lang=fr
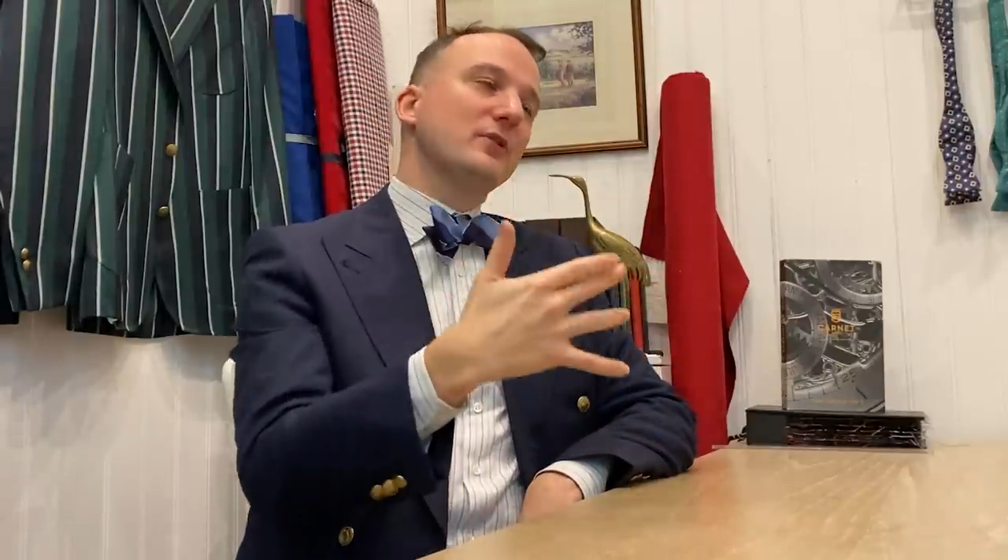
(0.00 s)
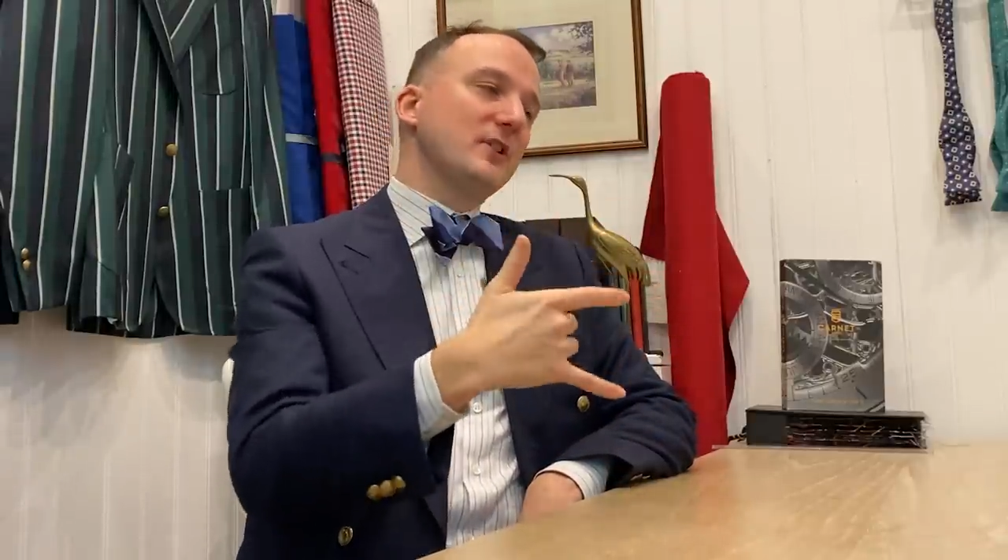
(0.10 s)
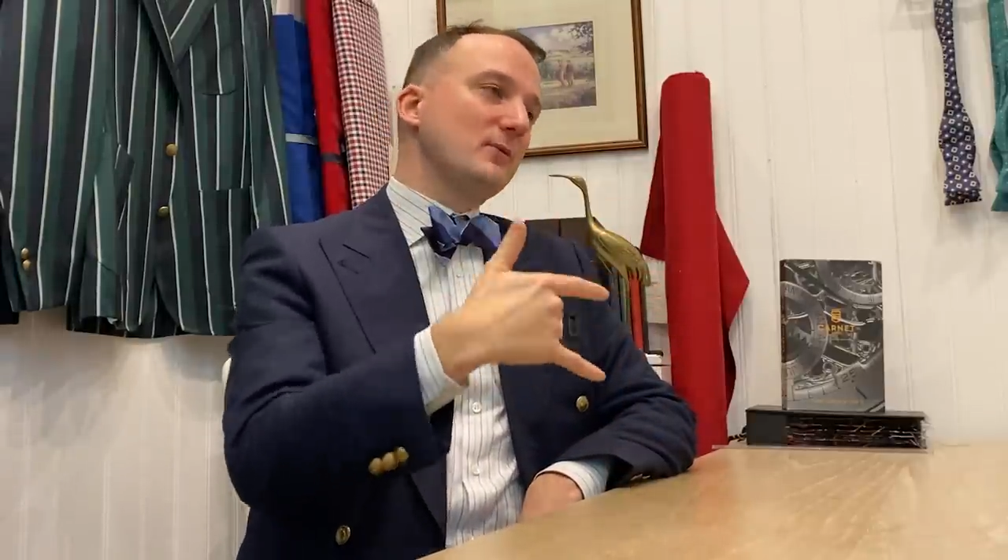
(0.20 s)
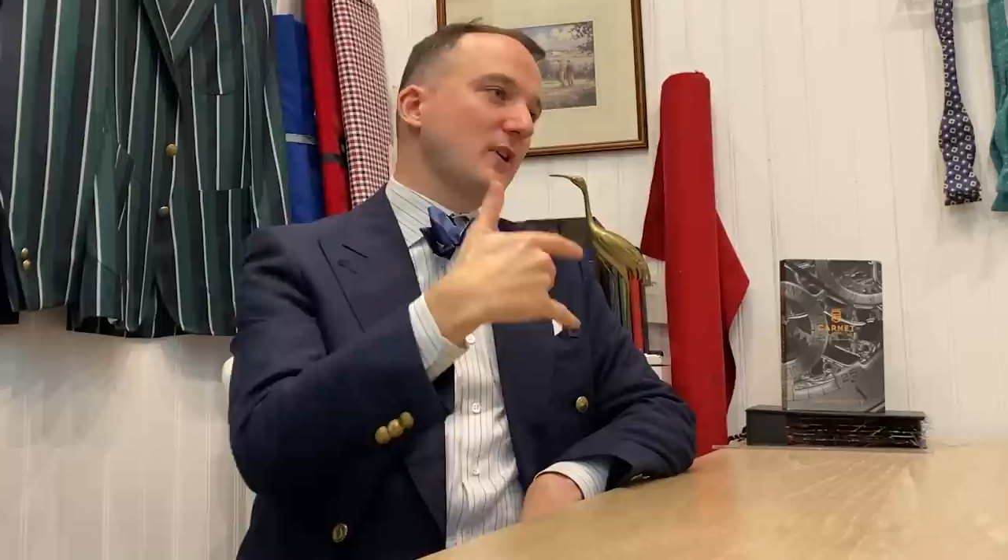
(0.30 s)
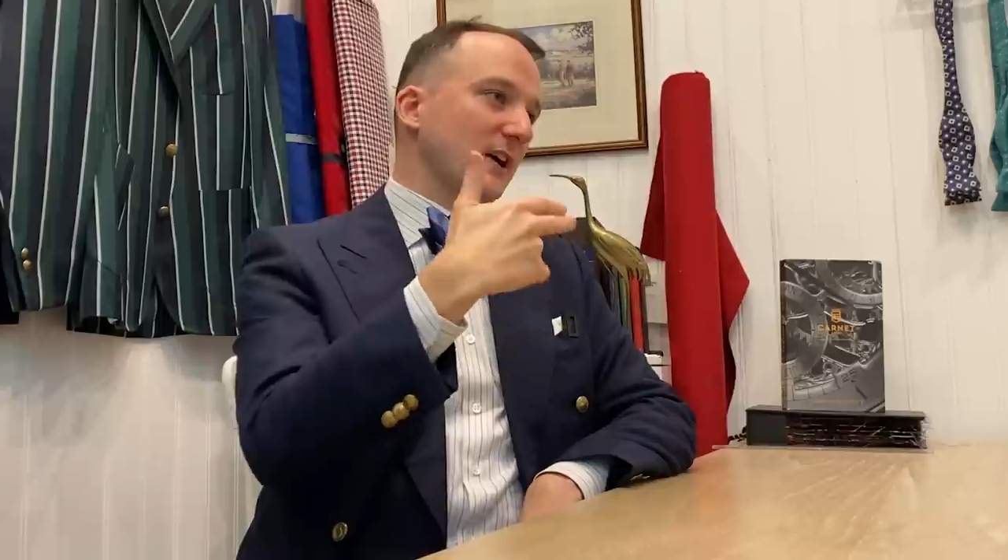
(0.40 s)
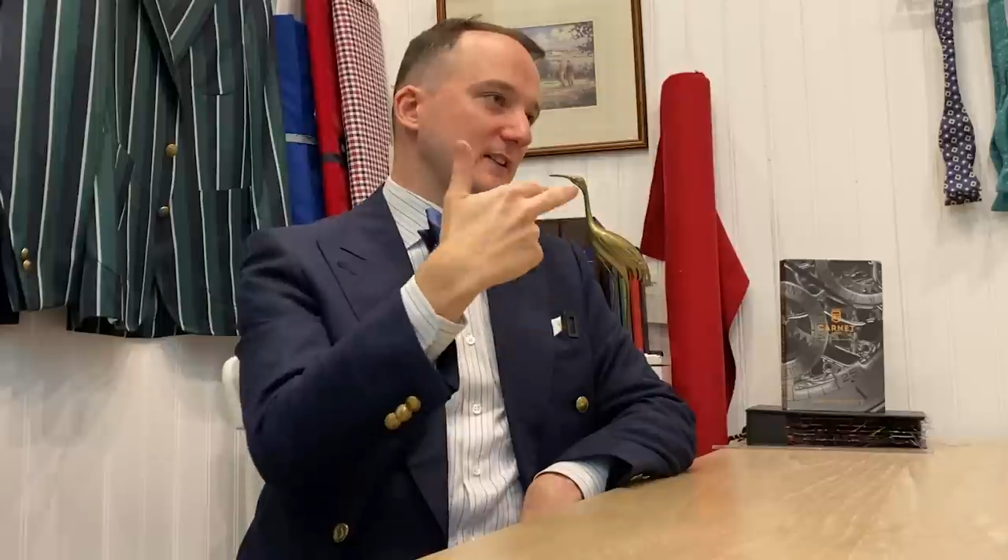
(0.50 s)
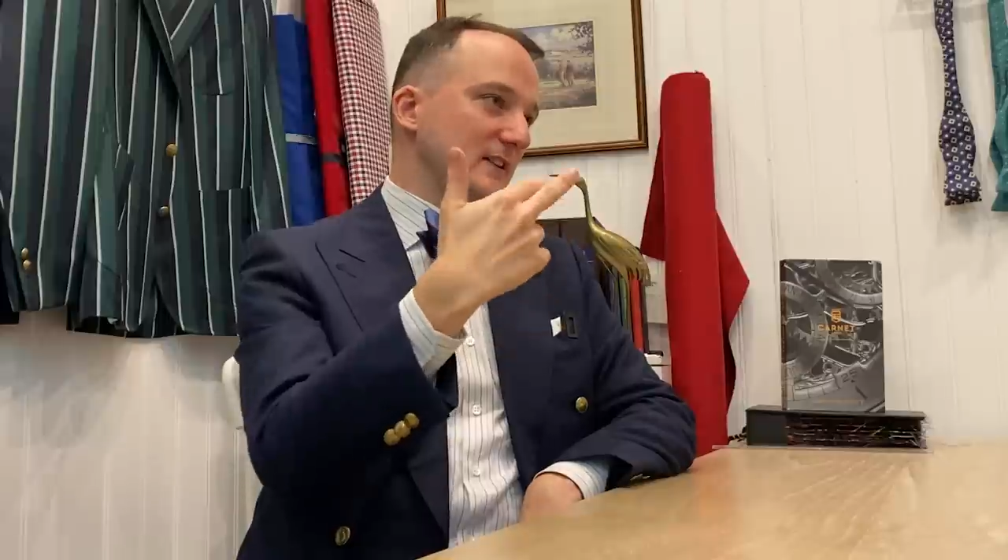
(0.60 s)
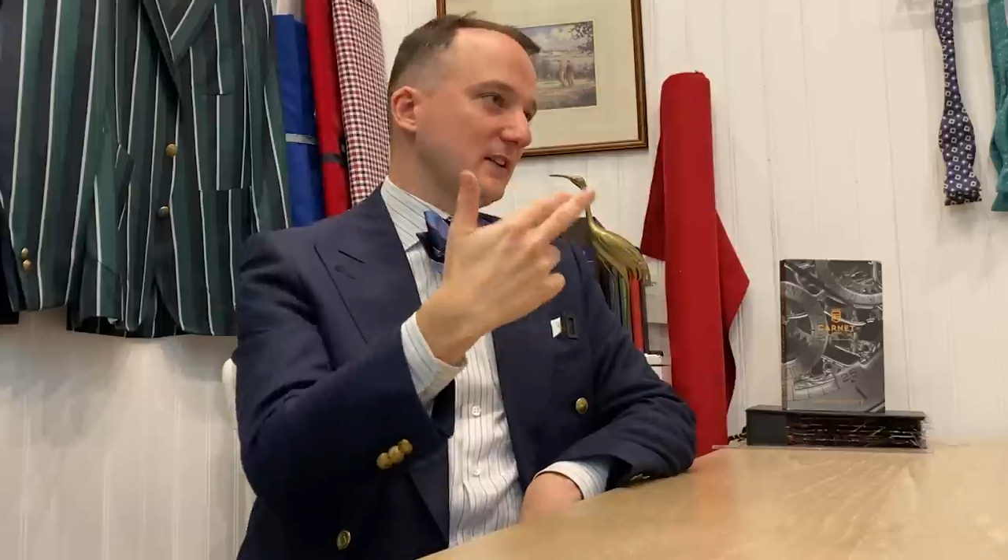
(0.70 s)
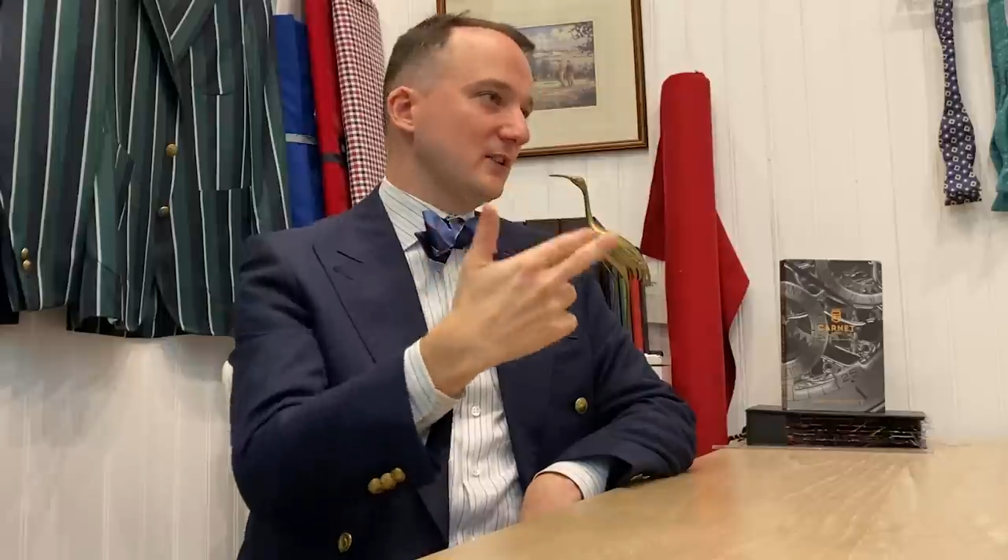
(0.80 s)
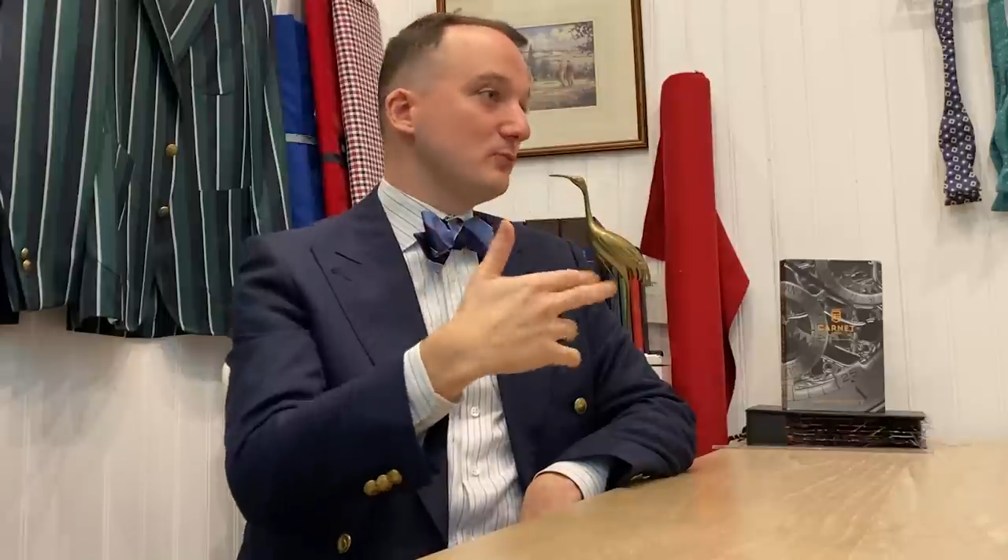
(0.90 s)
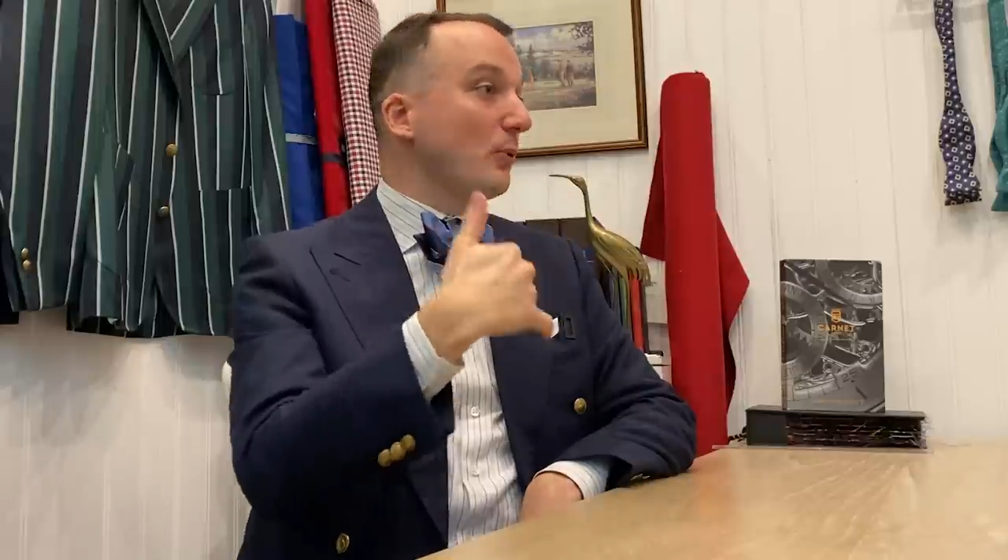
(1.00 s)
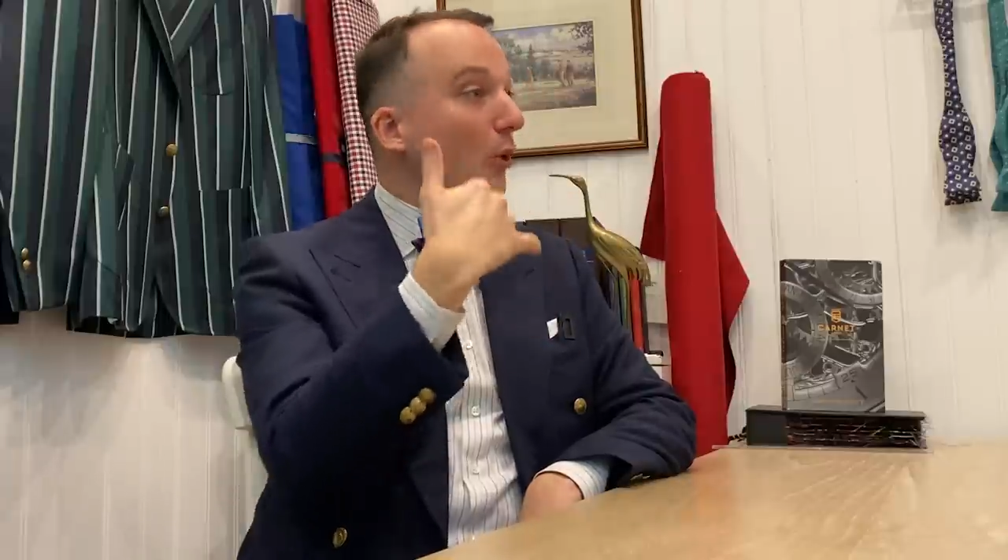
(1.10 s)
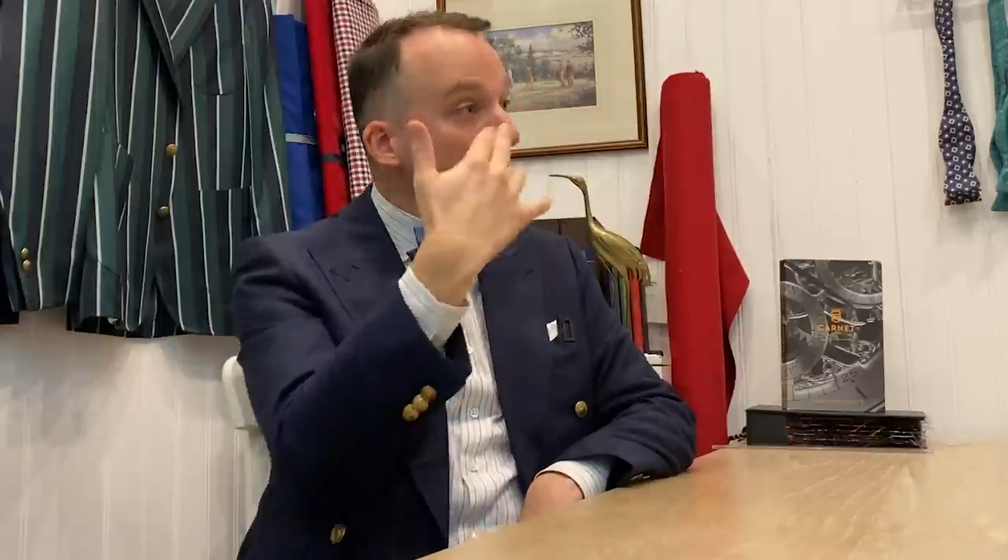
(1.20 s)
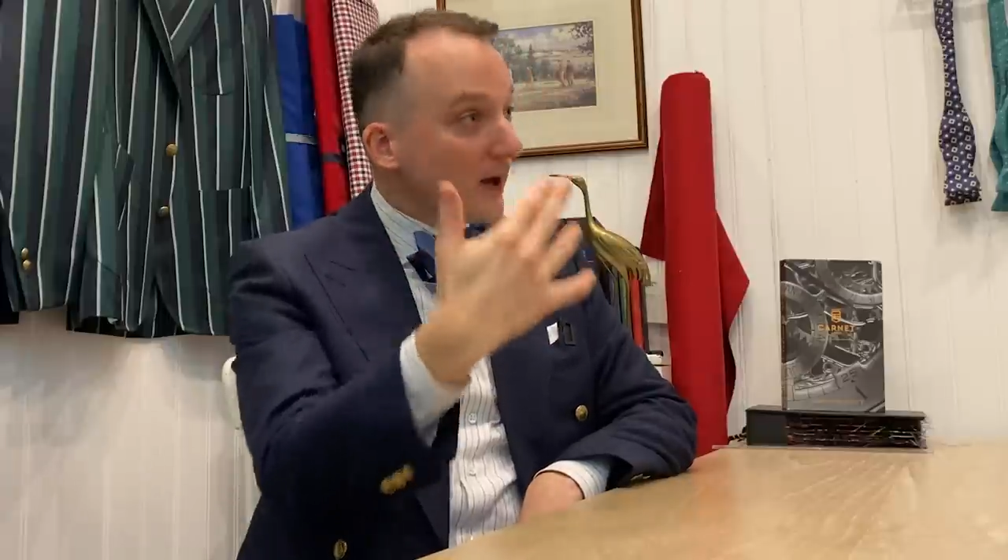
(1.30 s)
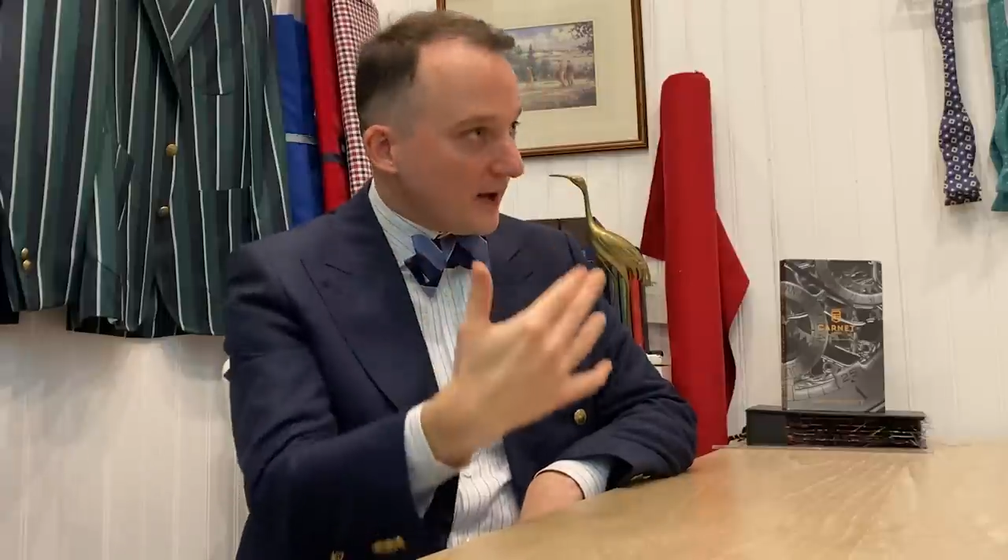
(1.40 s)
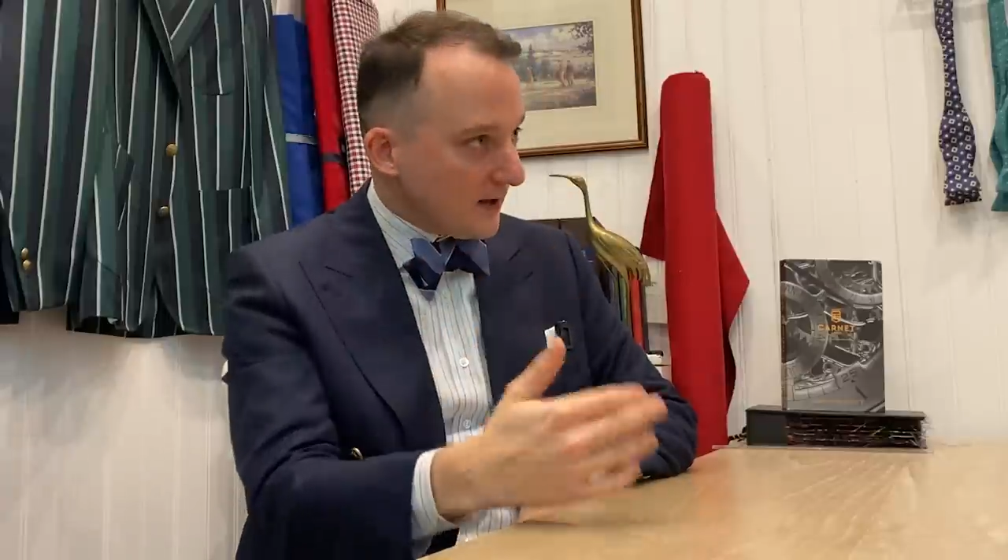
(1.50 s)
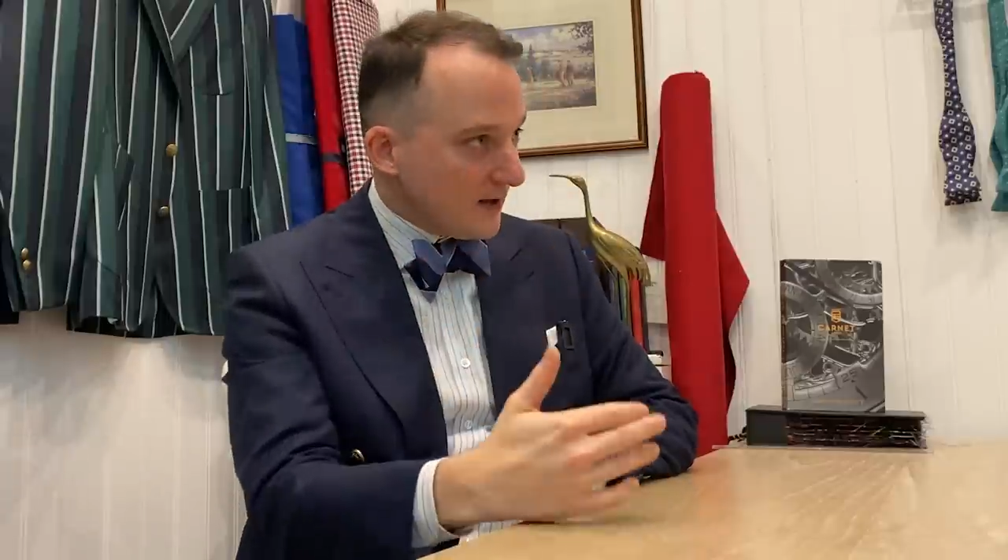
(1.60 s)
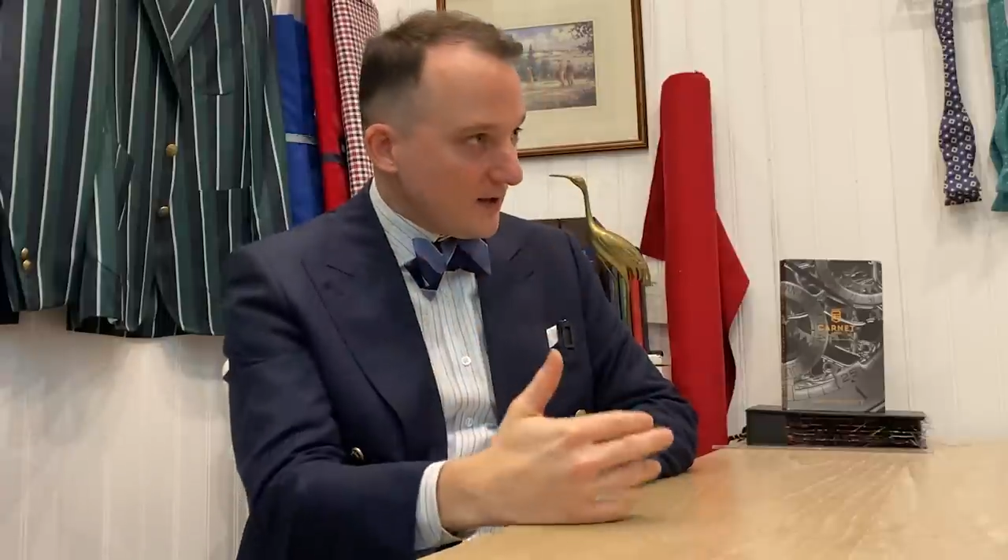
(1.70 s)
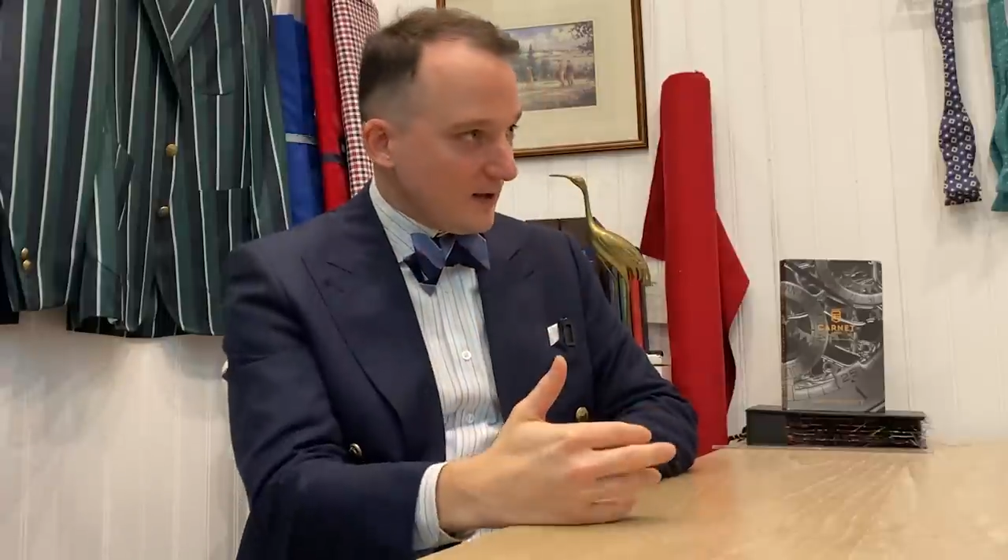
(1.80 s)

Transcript: démocratique et du progrès